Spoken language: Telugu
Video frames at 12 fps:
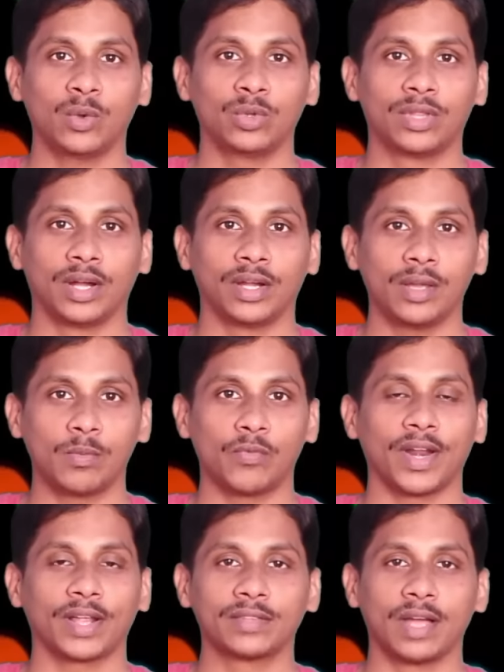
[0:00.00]
ఏం అంటే
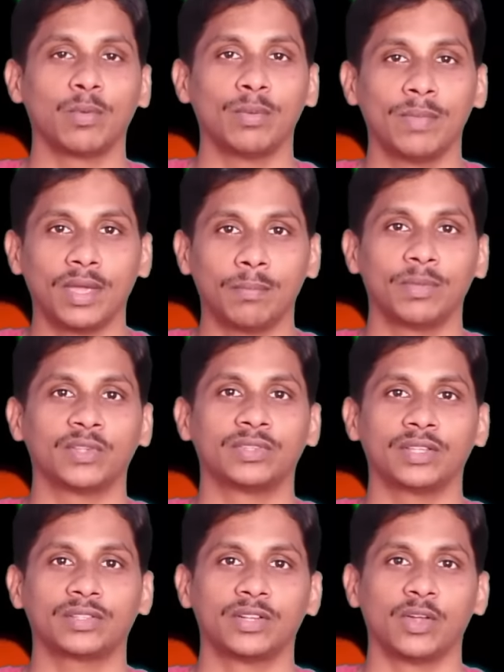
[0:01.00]
ఇప్పుడు ఫర్ ఎగ్జాంపుల్ మీ
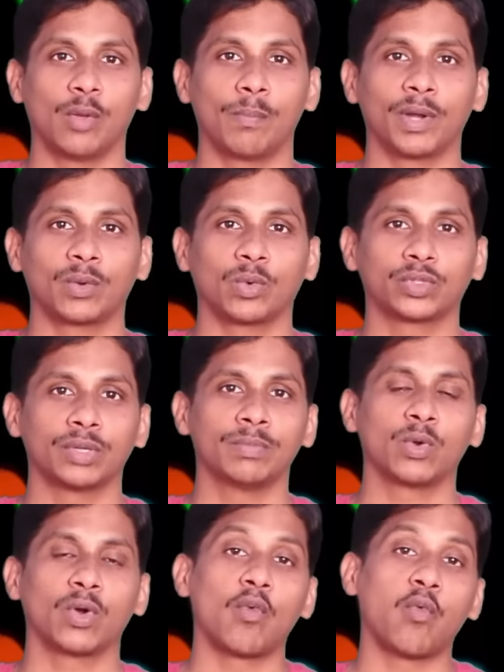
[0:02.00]
బిజినెస్ డెవలప్మెంట్ కోసం
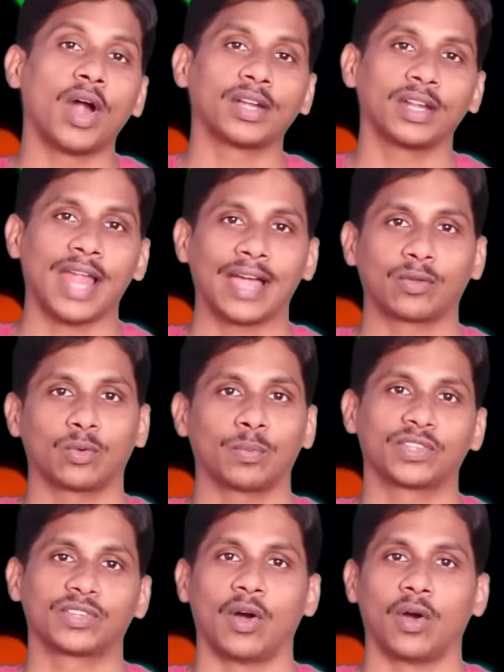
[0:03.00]
మీకు ఒక ఫార్టీ ల్యాక్
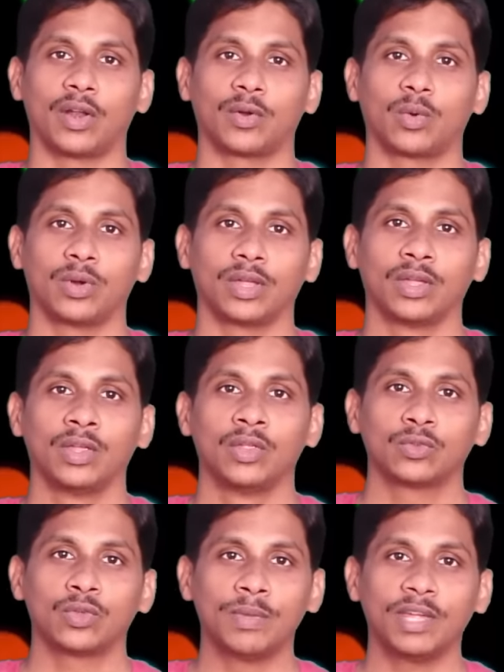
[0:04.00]
రూపీస్ కావాలనుకోండి
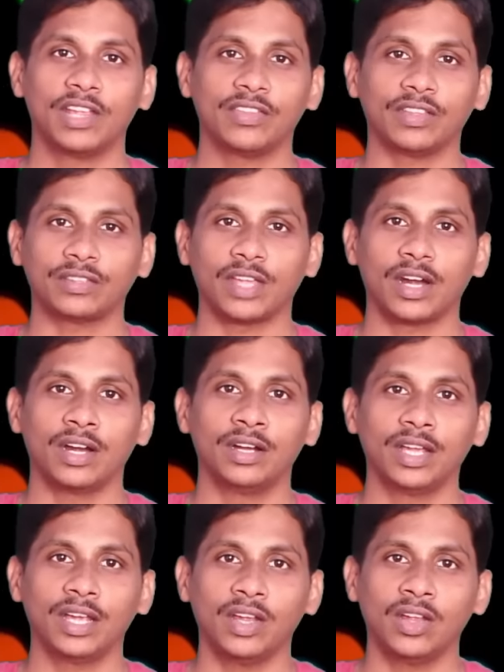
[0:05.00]
సో మీరు ఏం
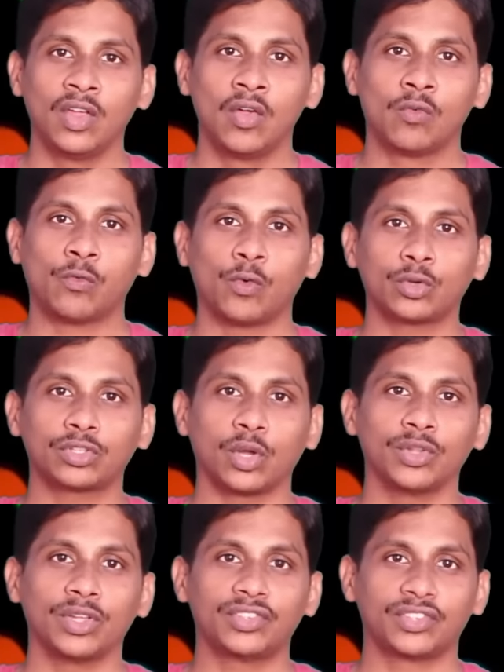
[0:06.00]
చేస్తారంటే ఫోర్
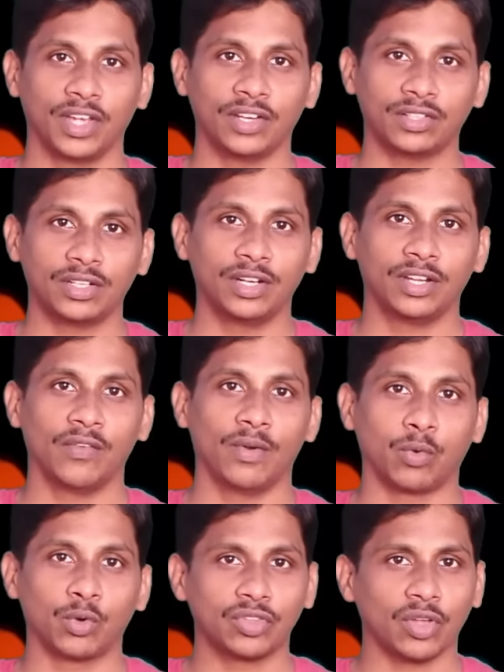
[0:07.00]
థౌజండ్ షేర్స్ని
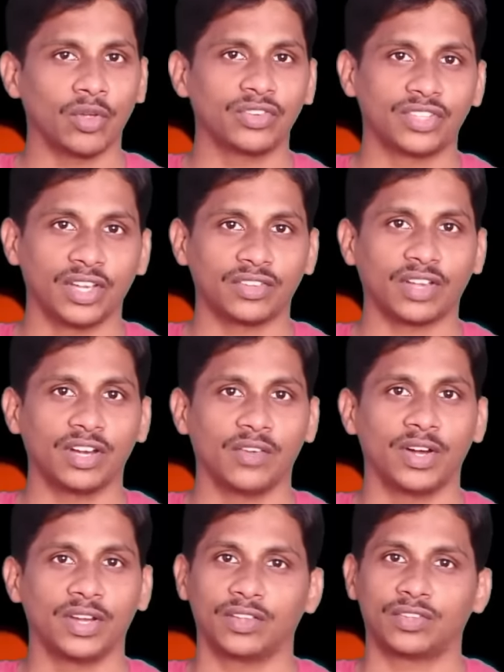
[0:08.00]
డివై ఫోర్ థౌజండ్ షేర్స్గా
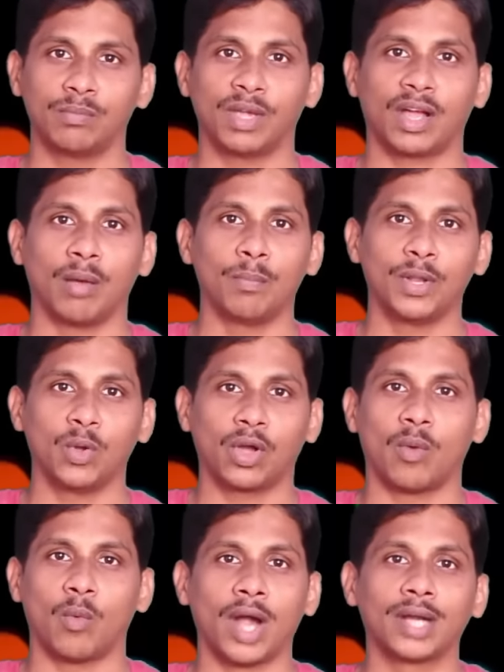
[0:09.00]
డివైడ్ చేసి మీ కంపెనీ
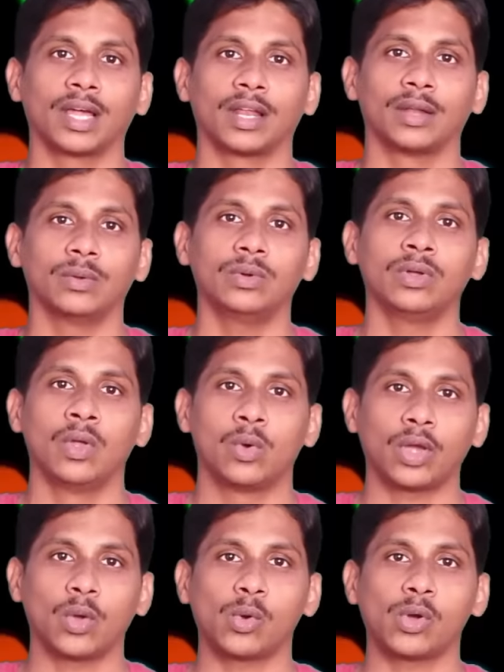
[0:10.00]
యొక్క వాటాలను
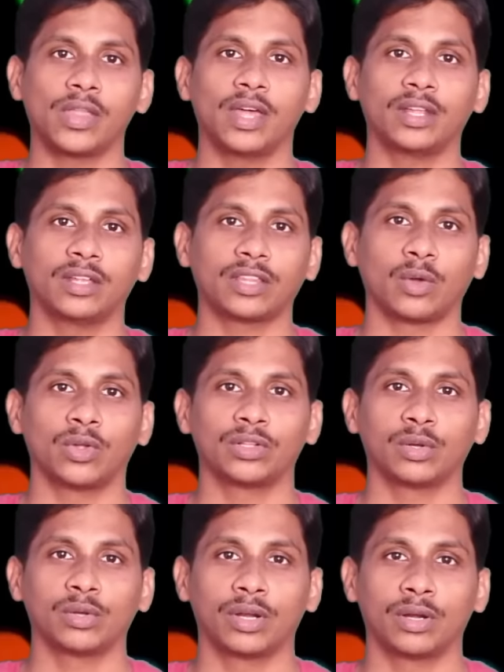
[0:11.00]
ఓకే ఒక్కొక్క దానికి
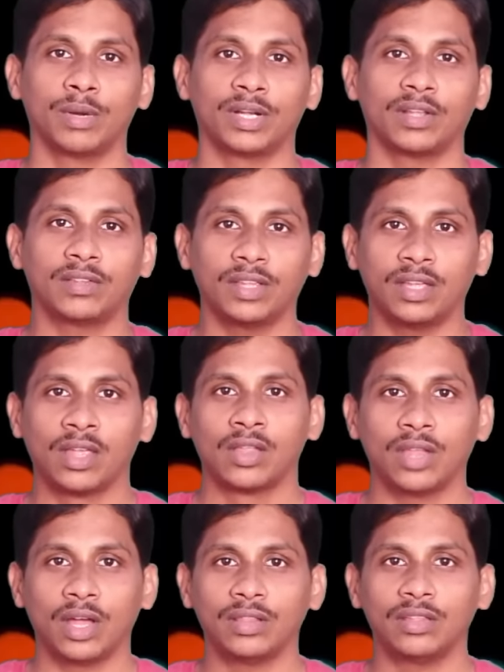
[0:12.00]
థౌజండ్ థౌజండ్ అని పెట్టేసి
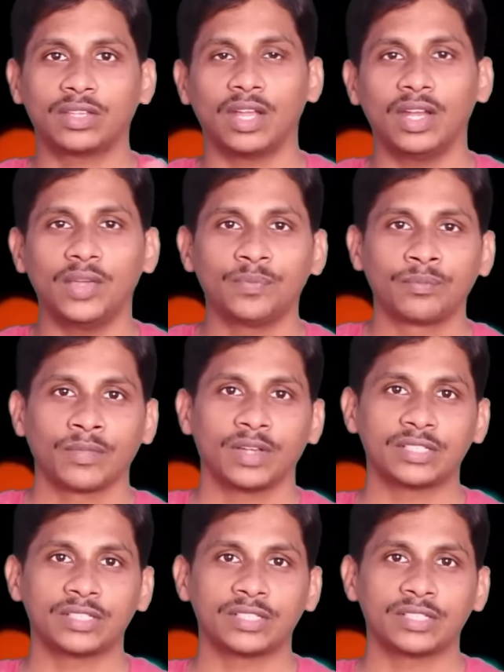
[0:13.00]
దాన్ని తీసుకెళ్ళి